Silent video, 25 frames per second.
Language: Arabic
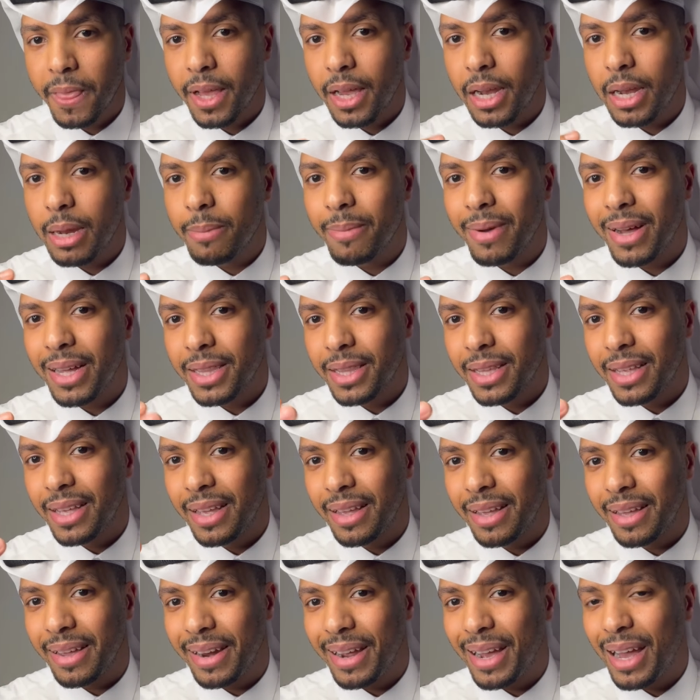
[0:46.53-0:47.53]
اللي
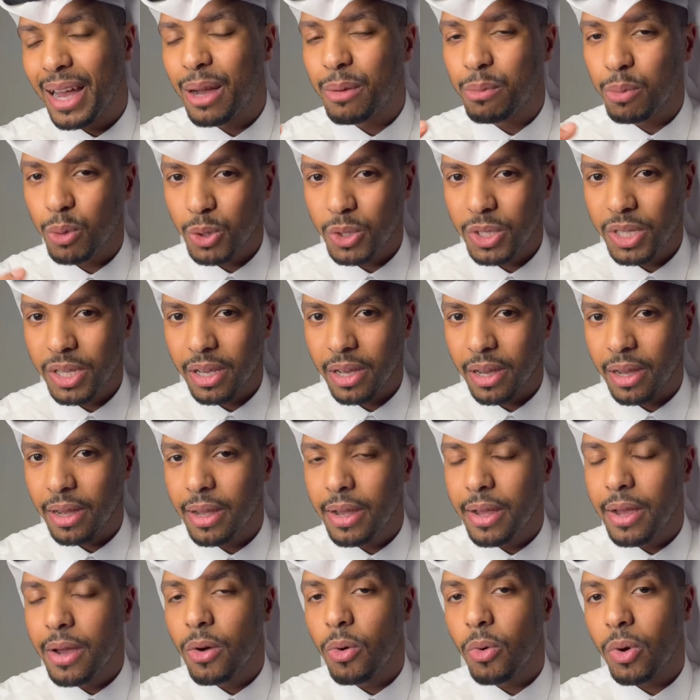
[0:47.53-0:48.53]
معطي ريحه بوزيه
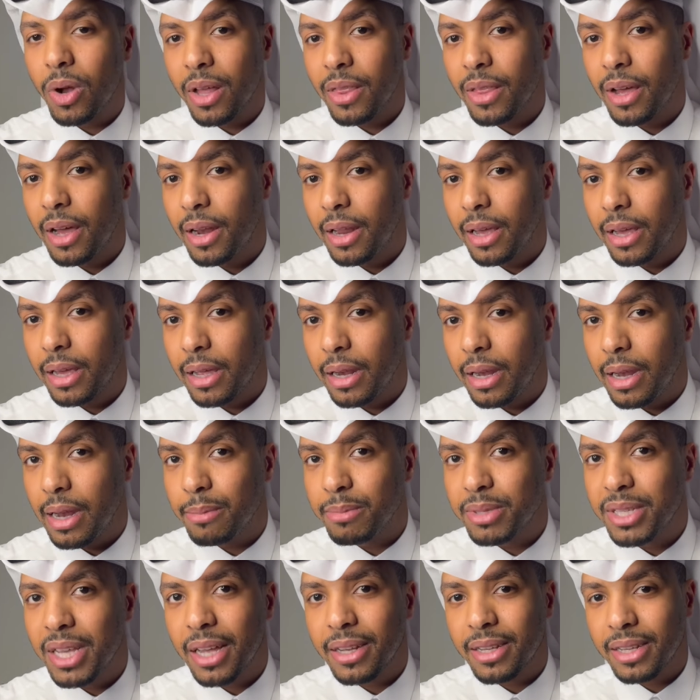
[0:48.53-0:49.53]
وكذلك
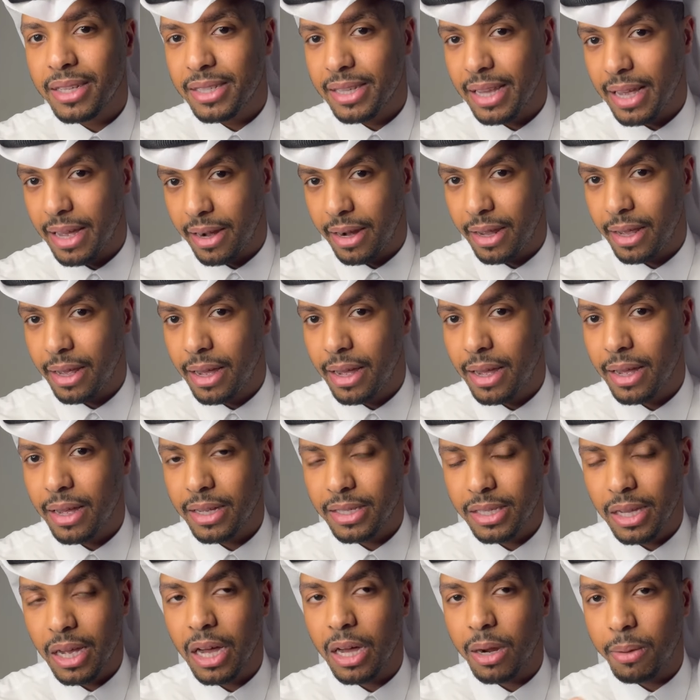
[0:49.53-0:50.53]
اللمسات الزهريه
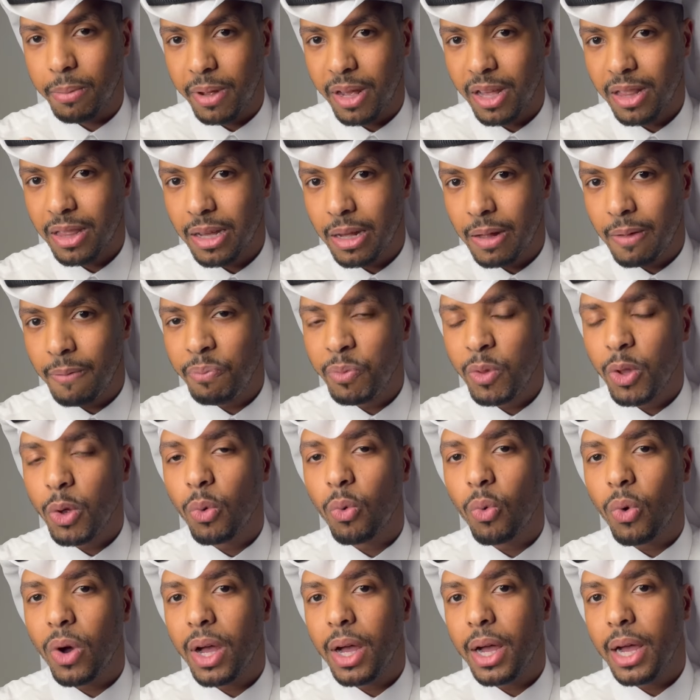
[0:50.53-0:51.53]
ازهار بيضة
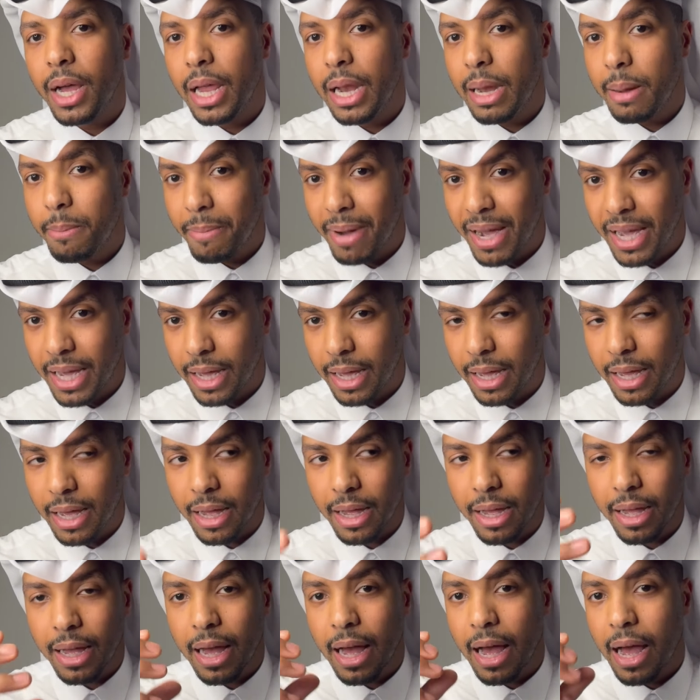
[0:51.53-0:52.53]

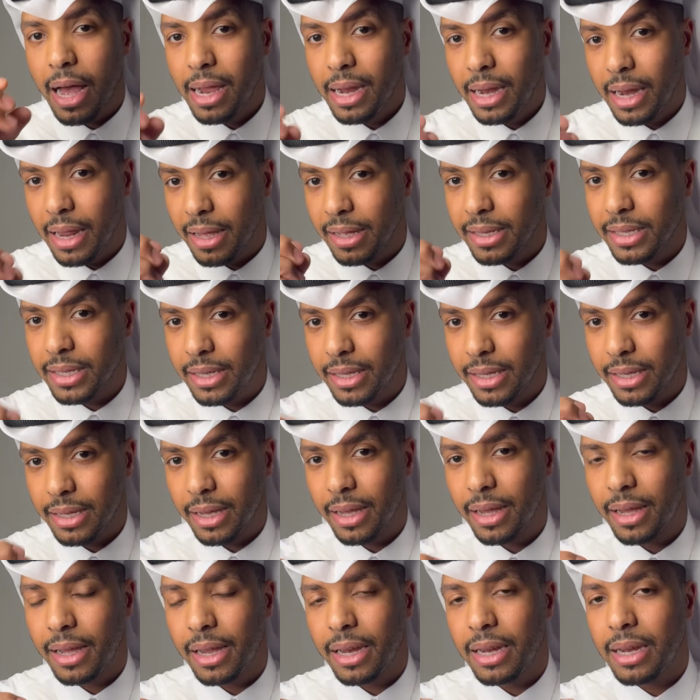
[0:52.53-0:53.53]
والمانجا
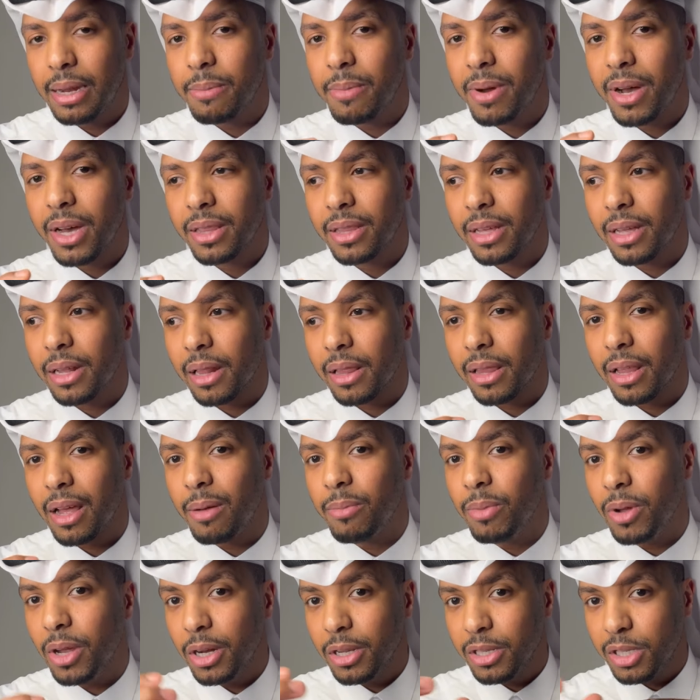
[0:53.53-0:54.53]
الهنديه اللي ماخذة
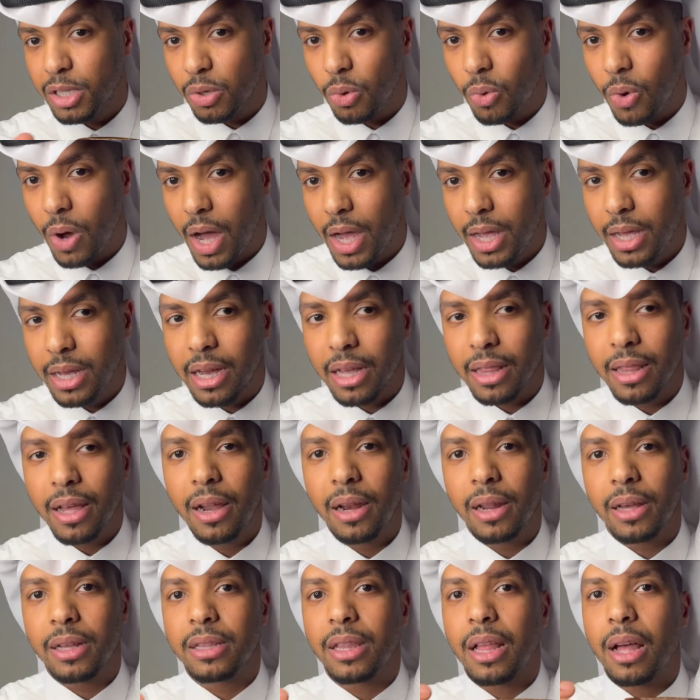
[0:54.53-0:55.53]
الطابع الاستوائي
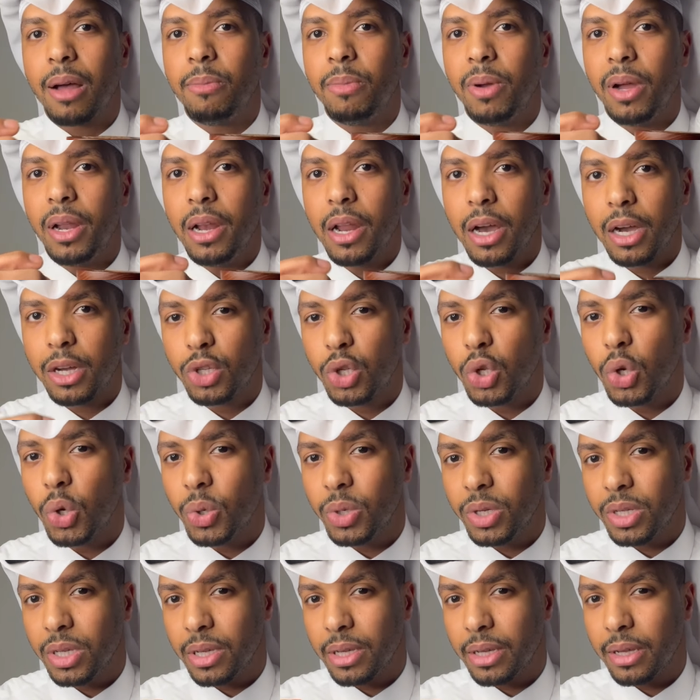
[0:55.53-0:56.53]
كذلك طابع
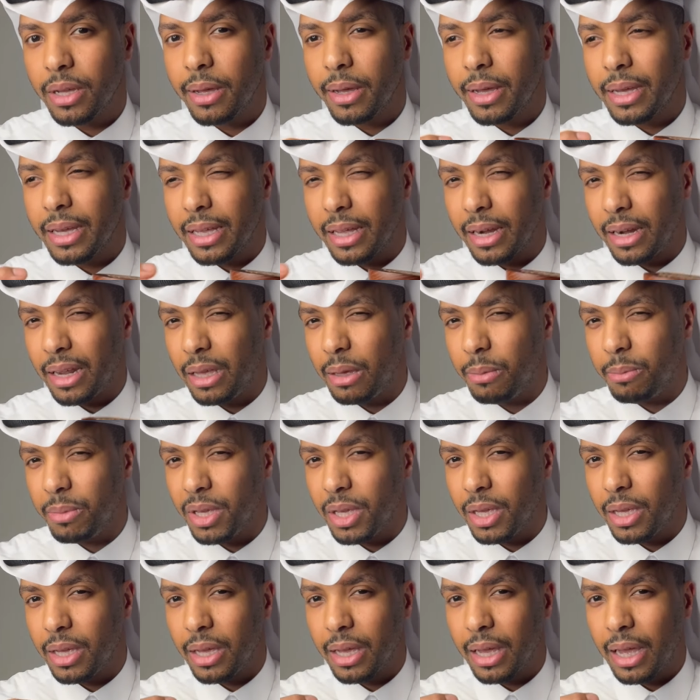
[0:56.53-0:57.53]
لاكتوني
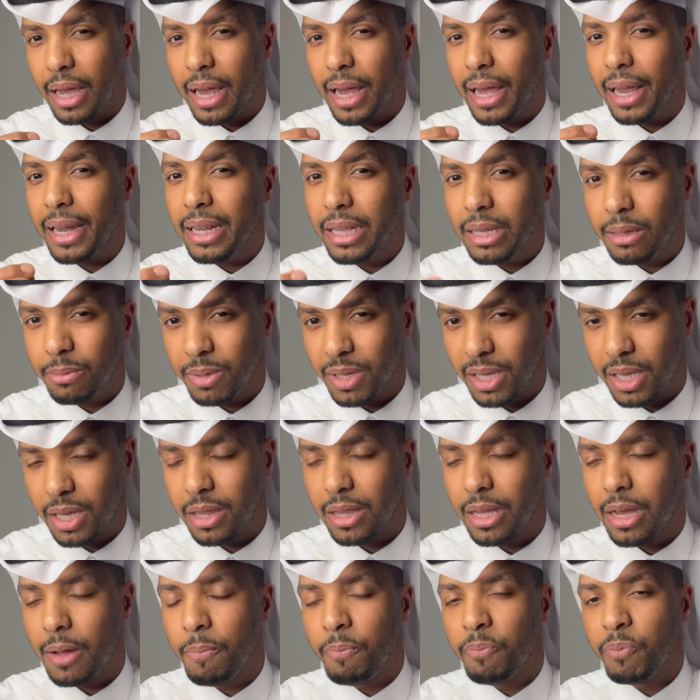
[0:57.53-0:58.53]
كريمي حليبي
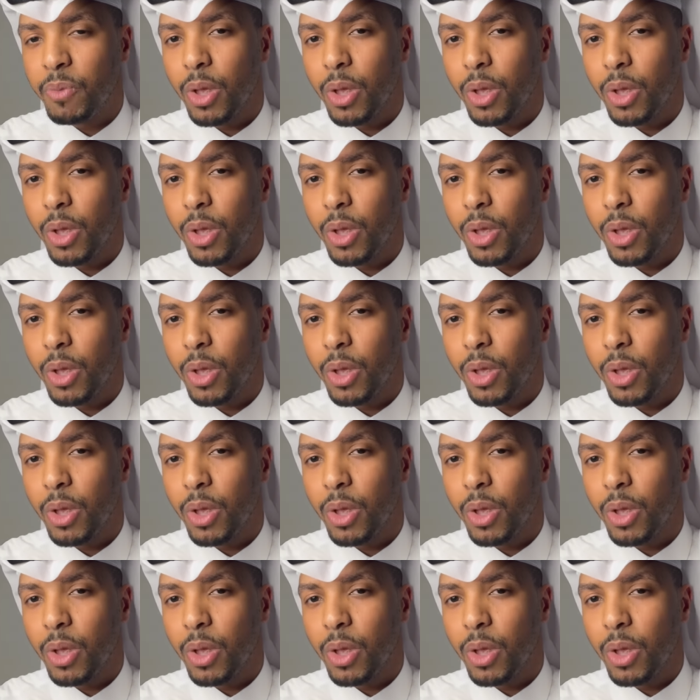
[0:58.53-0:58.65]
كذا